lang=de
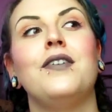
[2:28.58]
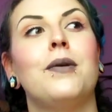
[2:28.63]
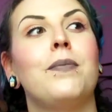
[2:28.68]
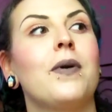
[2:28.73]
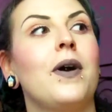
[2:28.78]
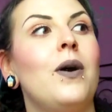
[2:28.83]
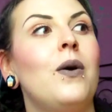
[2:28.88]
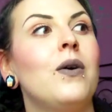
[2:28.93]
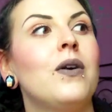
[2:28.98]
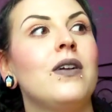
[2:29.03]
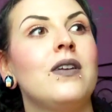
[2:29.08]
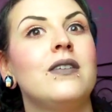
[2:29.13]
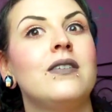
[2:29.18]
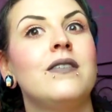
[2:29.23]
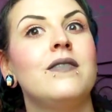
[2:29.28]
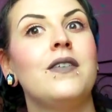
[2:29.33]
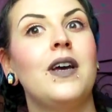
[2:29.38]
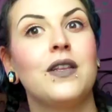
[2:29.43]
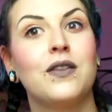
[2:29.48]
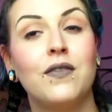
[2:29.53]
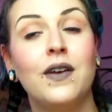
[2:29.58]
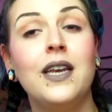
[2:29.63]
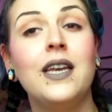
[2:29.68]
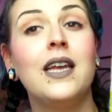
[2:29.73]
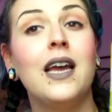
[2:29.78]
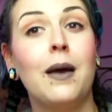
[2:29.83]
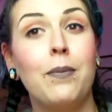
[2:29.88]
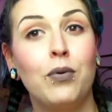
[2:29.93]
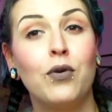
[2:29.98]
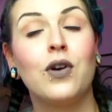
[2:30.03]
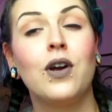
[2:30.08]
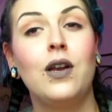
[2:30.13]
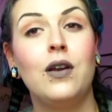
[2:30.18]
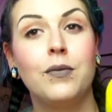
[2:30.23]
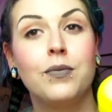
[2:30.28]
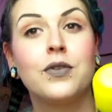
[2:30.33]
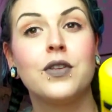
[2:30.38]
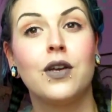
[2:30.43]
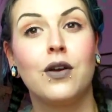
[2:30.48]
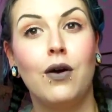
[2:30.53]
wir brauchen, also wenn die
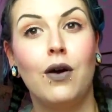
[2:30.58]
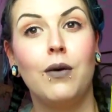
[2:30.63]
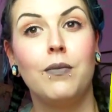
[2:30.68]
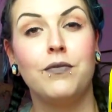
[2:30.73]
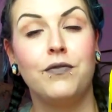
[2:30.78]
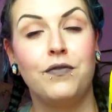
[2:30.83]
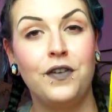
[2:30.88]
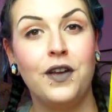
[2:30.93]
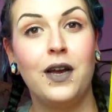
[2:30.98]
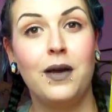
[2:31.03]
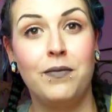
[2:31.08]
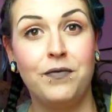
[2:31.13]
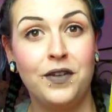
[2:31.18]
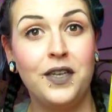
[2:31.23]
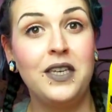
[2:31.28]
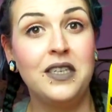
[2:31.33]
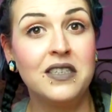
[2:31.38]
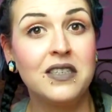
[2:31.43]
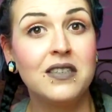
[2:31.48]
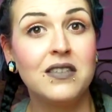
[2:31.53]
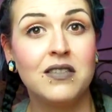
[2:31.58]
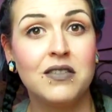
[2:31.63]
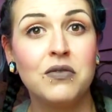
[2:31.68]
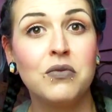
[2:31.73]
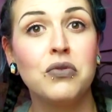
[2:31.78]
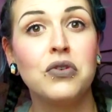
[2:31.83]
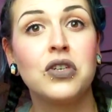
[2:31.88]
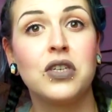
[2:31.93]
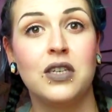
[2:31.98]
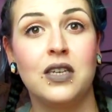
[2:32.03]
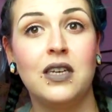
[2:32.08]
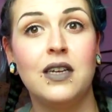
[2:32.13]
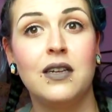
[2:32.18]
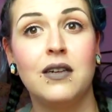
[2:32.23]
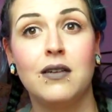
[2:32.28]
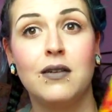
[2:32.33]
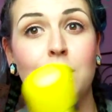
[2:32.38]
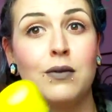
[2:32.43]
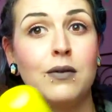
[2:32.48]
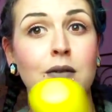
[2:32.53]
Apokalypse kommt, wir haben wenigstens
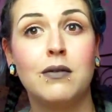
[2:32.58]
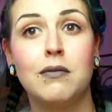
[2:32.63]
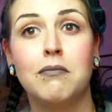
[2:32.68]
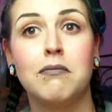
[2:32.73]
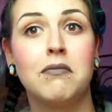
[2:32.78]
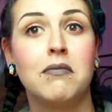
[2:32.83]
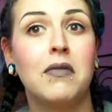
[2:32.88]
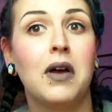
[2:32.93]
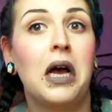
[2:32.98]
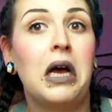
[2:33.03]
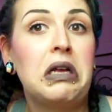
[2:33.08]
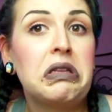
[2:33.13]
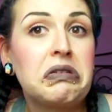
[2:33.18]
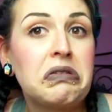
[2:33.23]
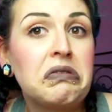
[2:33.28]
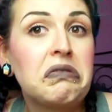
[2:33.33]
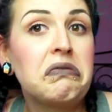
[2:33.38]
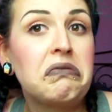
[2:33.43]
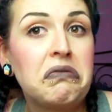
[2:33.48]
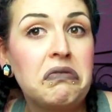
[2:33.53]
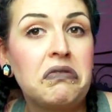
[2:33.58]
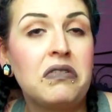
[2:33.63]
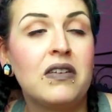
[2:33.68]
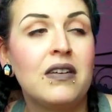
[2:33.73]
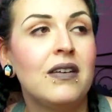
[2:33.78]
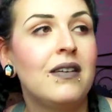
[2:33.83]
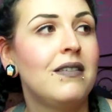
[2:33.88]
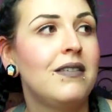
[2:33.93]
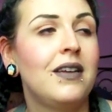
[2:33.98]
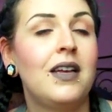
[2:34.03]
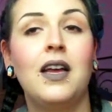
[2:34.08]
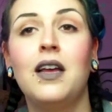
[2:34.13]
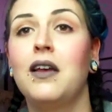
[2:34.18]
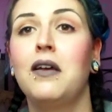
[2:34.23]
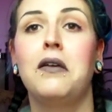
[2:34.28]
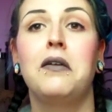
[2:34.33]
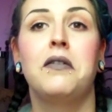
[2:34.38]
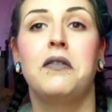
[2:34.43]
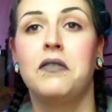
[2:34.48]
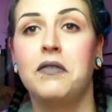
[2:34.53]
Duschgel. Also
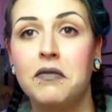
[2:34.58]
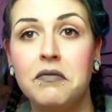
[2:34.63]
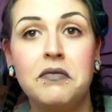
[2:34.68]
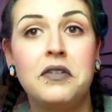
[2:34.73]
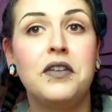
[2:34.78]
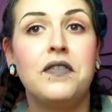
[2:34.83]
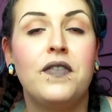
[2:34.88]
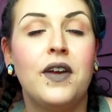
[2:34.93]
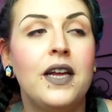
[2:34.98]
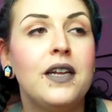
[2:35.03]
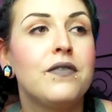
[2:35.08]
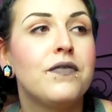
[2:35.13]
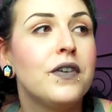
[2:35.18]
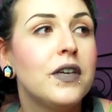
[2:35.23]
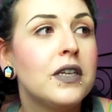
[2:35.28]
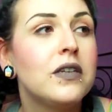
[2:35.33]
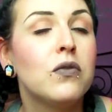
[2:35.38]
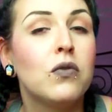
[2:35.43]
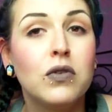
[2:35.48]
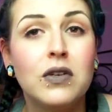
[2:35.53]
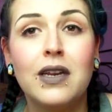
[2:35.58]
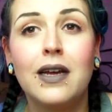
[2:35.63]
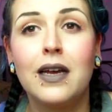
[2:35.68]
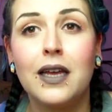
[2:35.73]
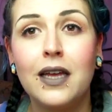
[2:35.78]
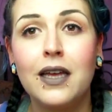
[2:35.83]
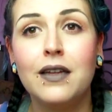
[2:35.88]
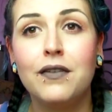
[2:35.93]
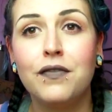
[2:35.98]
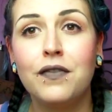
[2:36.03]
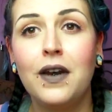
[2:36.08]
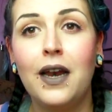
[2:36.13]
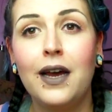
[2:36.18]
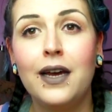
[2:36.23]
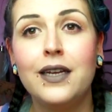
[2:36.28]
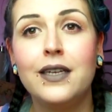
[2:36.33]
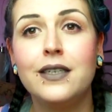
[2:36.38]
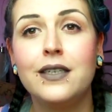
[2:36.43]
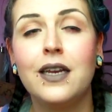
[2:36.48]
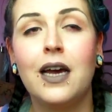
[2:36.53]
die Welt wird untergehen
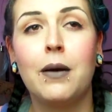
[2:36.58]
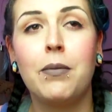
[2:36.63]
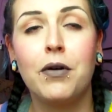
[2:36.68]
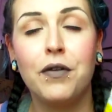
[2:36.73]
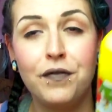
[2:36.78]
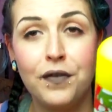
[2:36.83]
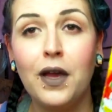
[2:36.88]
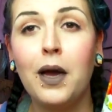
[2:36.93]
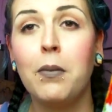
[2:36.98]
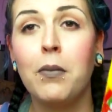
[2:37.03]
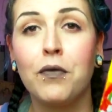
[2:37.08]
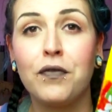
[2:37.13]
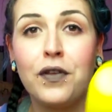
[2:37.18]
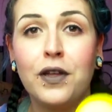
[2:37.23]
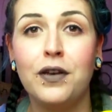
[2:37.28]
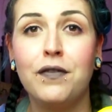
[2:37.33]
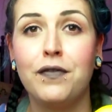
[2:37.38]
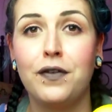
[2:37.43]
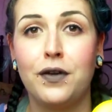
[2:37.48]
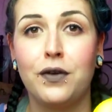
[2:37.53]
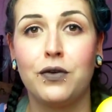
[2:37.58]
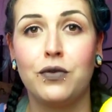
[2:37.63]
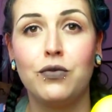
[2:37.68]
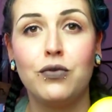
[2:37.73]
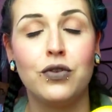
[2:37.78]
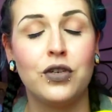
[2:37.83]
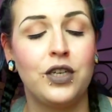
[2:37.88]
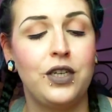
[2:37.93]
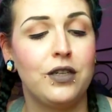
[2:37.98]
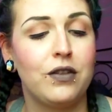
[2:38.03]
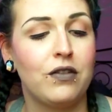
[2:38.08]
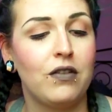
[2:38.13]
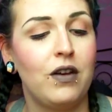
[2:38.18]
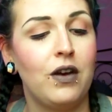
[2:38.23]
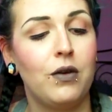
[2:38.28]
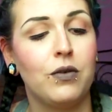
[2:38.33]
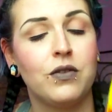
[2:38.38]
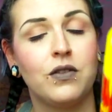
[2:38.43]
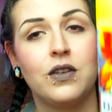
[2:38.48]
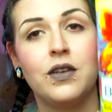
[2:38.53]
vielleicht, aber wir haben auf jeden Fall noch Duschgel zu
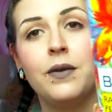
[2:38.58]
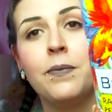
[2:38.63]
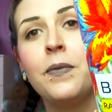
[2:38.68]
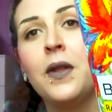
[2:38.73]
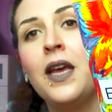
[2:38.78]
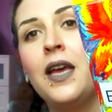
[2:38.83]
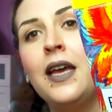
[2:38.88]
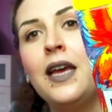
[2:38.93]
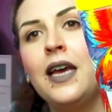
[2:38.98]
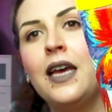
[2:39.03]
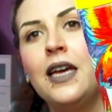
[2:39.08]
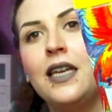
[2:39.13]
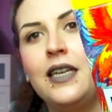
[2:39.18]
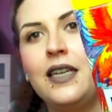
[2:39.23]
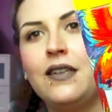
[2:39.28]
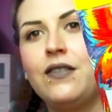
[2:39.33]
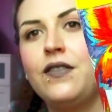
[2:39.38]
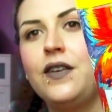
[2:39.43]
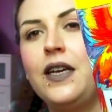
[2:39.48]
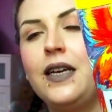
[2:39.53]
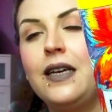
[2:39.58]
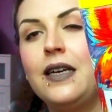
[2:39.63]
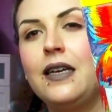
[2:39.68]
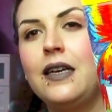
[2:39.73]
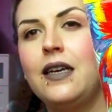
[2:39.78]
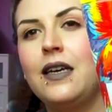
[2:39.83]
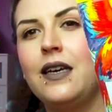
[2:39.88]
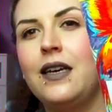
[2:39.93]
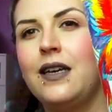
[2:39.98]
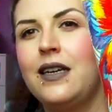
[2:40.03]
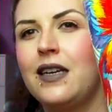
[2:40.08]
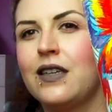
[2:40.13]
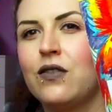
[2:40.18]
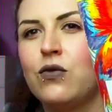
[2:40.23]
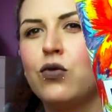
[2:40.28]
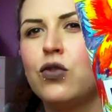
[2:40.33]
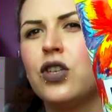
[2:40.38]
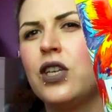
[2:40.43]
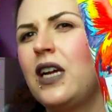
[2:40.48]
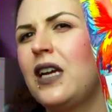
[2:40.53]
Hause. Deswegen, äh, das
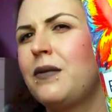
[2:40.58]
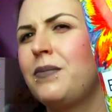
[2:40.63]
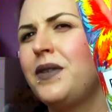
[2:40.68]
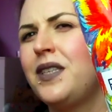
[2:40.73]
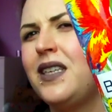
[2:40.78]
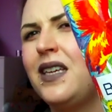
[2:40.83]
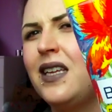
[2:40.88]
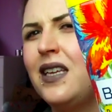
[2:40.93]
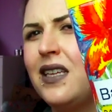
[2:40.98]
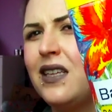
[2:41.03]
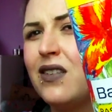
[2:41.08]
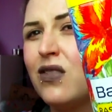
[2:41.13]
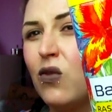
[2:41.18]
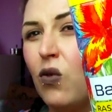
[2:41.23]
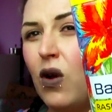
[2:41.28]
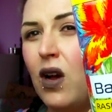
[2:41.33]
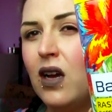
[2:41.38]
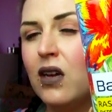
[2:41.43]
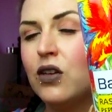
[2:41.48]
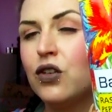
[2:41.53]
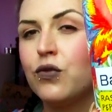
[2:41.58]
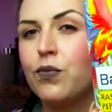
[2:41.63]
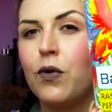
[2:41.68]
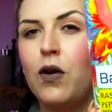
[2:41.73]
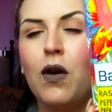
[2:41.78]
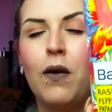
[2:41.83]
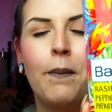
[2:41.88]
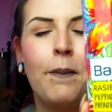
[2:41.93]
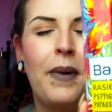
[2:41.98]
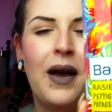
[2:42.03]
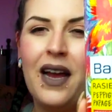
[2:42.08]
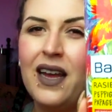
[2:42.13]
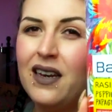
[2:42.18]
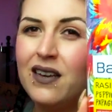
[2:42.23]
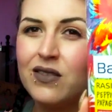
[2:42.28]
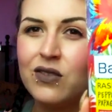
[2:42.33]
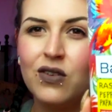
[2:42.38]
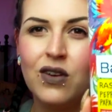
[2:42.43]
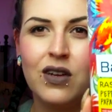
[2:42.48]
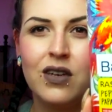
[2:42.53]
Duschgel hat mich eh nicht so angesprochen,
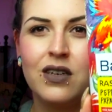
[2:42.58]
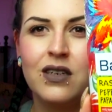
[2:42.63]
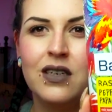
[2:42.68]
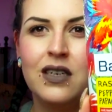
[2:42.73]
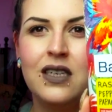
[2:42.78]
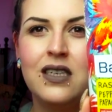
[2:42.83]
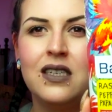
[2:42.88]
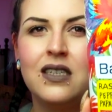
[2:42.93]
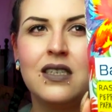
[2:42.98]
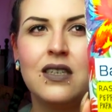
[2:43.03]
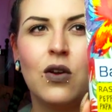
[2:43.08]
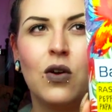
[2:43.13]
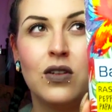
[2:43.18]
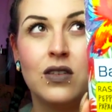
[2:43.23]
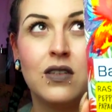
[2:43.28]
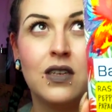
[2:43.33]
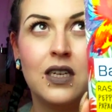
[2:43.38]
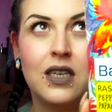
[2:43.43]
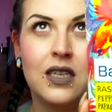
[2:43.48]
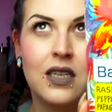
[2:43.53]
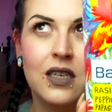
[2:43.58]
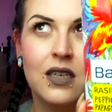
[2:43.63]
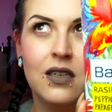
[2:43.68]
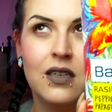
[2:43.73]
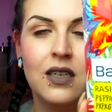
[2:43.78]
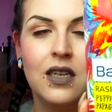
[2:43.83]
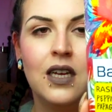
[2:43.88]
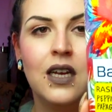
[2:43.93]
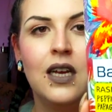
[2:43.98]
beide Sorten nicht, Gott sei Dank.